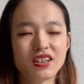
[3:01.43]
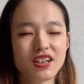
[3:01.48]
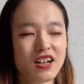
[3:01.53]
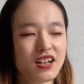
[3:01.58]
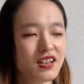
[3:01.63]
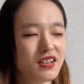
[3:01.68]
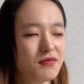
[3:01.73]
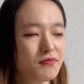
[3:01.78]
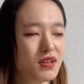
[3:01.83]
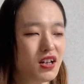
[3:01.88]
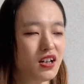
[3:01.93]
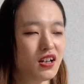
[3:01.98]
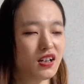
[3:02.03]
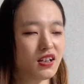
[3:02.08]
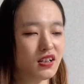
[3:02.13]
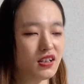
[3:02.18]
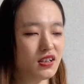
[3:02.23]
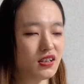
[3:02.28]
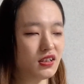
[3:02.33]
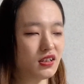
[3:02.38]
体まあ
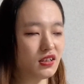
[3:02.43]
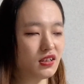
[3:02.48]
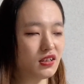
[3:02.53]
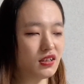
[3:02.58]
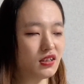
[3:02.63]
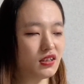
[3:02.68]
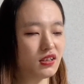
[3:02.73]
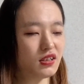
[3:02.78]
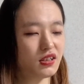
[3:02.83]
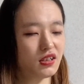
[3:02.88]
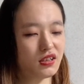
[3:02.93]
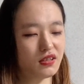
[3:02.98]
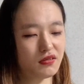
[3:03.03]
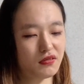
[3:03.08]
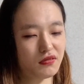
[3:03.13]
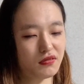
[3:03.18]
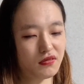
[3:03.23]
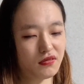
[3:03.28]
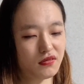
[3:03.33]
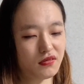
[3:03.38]
あ
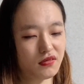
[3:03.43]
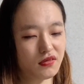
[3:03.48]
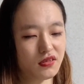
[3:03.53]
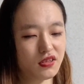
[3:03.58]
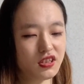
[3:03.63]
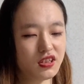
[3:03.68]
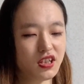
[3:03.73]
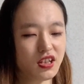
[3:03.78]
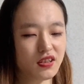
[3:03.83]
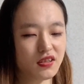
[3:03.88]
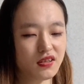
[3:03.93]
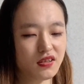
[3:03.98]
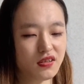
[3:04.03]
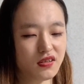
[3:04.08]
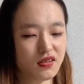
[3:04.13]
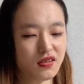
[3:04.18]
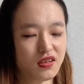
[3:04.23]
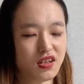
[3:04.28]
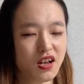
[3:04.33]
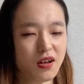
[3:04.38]
の施
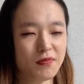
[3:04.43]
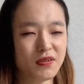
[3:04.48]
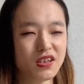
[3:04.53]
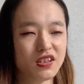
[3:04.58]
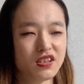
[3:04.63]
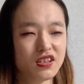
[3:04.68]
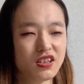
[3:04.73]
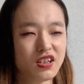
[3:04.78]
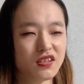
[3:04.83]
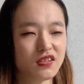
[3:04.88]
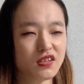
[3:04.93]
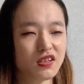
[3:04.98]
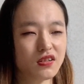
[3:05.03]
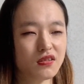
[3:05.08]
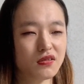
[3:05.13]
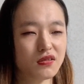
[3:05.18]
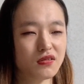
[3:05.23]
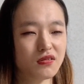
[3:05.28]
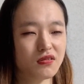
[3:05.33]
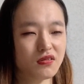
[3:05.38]
設リハビリ施設に来
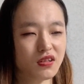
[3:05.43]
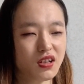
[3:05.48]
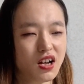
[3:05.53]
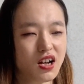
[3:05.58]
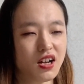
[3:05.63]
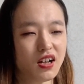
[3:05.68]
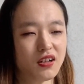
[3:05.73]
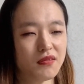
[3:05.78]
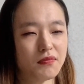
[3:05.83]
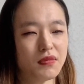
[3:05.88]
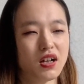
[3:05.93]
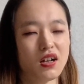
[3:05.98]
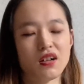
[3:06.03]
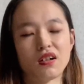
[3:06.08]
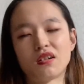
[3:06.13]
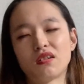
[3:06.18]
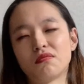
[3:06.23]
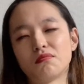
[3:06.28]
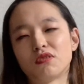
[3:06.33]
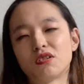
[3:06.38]
るのが、まあ、
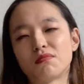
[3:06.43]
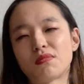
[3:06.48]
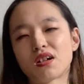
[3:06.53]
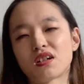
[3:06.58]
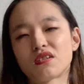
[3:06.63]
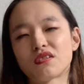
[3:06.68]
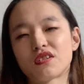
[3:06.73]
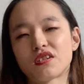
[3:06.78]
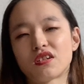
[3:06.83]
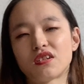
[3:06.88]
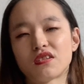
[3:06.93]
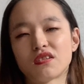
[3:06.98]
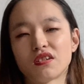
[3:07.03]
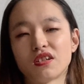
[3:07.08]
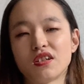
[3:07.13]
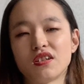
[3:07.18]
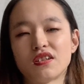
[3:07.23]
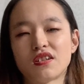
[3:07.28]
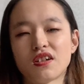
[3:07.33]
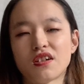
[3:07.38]
網膜色素
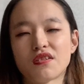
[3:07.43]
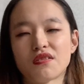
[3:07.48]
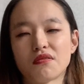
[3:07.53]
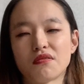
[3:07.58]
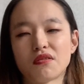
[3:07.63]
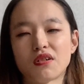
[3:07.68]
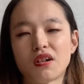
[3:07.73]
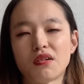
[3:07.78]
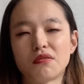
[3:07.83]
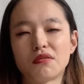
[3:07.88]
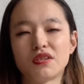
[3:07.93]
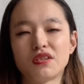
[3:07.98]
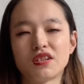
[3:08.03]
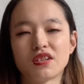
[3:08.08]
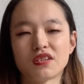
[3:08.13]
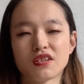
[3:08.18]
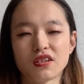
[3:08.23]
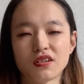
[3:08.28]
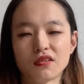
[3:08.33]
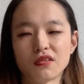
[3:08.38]
変性症が多いんで
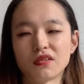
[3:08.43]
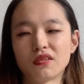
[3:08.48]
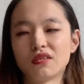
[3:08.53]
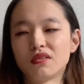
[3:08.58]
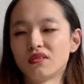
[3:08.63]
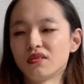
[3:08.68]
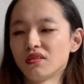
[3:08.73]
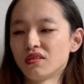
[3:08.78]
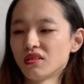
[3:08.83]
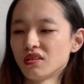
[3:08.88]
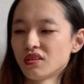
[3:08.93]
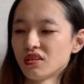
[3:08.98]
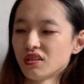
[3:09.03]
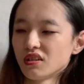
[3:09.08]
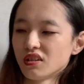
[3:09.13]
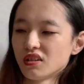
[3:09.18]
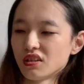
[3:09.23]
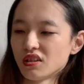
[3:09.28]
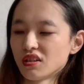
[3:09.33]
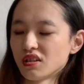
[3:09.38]
すけど、
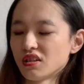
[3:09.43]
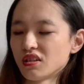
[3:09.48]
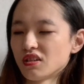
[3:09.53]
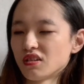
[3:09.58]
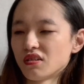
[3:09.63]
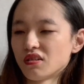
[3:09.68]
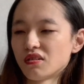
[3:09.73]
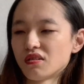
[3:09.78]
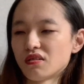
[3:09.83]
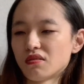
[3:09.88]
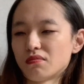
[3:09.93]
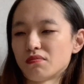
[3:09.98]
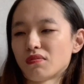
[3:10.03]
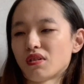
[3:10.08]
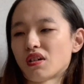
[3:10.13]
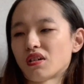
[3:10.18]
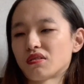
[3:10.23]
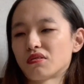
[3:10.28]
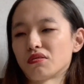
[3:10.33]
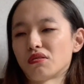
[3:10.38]

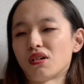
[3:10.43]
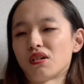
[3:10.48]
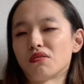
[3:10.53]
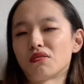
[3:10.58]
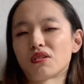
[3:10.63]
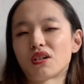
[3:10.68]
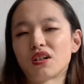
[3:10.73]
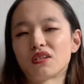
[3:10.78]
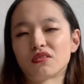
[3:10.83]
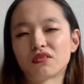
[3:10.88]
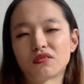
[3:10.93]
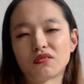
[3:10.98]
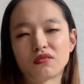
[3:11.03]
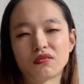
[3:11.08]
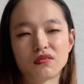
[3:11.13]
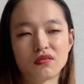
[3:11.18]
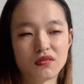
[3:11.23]
まあ、あとは他の